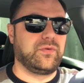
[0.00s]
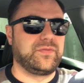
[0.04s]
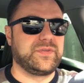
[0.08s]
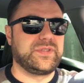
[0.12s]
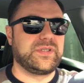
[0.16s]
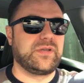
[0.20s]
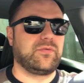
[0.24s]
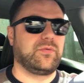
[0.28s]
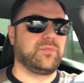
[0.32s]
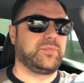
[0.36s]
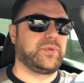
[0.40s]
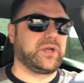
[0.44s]
вы
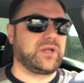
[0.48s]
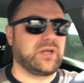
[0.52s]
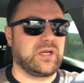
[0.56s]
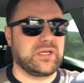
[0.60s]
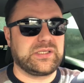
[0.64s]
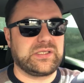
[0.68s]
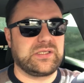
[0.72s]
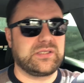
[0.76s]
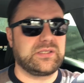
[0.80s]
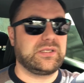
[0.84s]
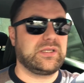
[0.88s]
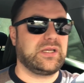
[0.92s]
все его
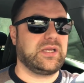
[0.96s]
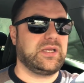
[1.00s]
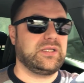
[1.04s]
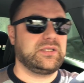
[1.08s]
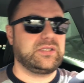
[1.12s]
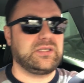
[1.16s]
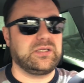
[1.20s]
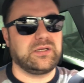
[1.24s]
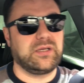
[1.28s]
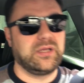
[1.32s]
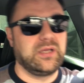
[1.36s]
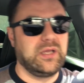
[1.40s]
прекрасно
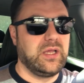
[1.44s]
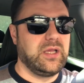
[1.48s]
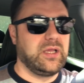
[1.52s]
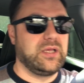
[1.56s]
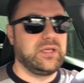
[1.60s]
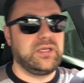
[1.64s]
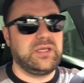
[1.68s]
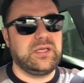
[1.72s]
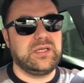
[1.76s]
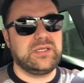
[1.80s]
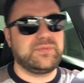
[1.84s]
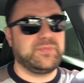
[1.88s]
знаете,
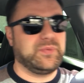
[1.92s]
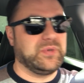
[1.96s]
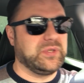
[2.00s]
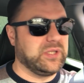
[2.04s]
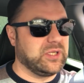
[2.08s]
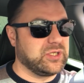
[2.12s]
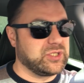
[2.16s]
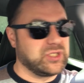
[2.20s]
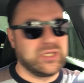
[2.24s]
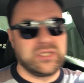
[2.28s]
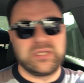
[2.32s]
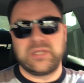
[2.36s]
есть
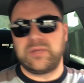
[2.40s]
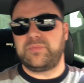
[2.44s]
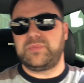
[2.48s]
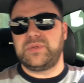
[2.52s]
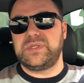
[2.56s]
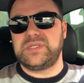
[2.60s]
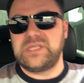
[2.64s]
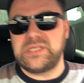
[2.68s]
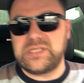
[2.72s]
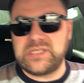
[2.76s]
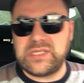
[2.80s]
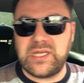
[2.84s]
предложение
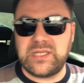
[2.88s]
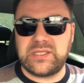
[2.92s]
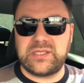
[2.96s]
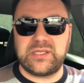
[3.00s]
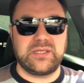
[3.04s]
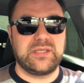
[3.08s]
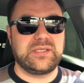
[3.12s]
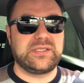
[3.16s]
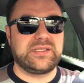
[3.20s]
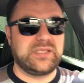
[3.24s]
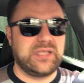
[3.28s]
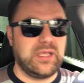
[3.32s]

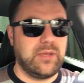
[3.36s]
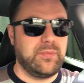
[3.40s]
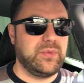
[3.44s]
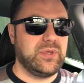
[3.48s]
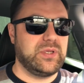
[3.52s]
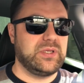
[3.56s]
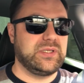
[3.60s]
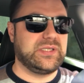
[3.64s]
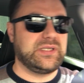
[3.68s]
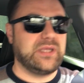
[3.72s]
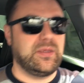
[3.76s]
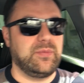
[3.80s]

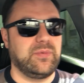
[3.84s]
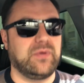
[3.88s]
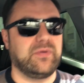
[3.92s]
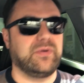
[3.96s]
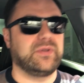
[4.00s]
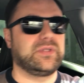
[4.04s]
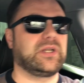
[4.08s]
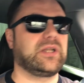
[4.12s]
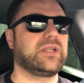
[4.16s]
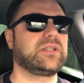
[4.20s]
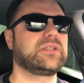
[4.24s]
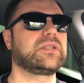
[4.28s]
57,7
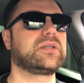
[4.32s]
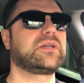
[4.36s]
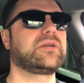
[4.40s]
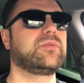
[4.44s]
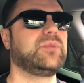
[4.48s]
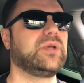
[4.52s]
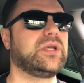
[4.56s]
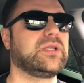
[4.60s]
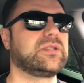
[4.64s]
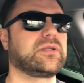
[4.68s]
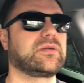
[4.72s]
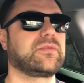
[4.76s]
квадратных
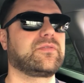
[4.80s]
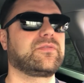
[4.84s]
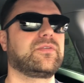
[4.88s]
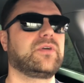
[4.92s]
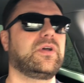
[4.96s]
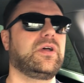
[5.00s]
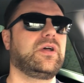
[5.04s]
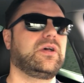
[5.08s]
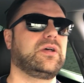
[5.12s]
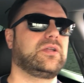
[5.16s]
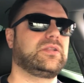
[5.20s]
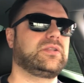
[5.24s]
метров
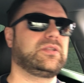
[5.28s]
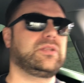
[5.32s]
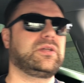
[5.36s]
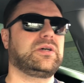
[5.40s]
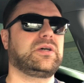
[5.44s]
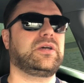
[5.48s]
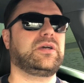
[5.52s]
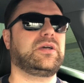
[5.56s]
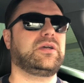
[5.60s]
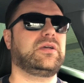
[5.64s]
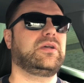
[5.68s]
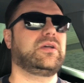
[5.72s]

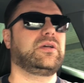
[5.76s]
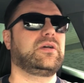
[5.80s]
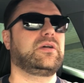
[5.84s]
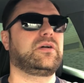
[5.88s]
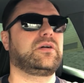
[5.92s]
на